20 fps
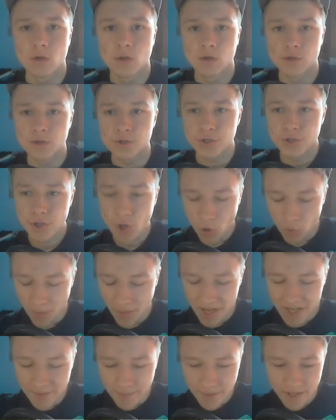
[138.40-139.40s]
Jo,
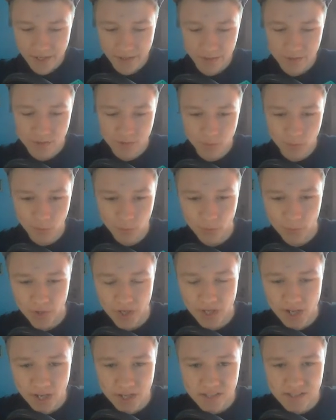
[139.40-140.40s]
meine Meinung zum
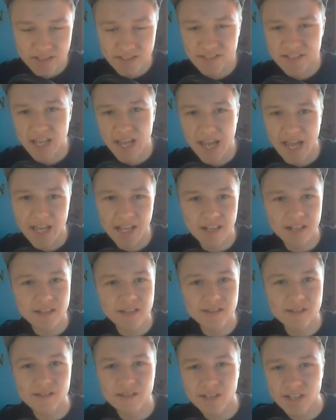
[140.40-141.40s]
Luftfeger ist, das ist
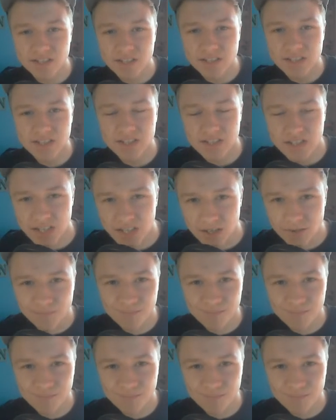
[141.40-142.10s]
eigentlich eine nette Idee.